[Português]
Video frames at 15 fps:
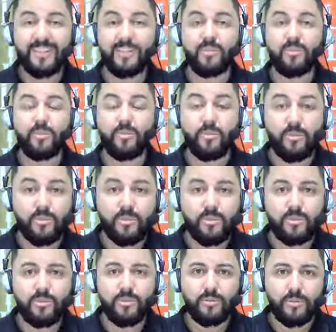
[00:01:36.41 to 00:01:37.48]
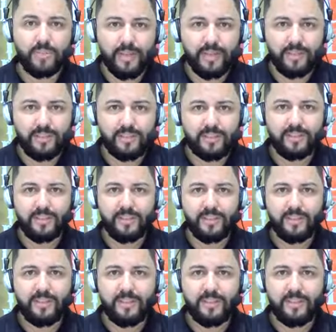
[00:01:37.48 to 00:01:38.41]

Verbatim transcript: em todos os lugares.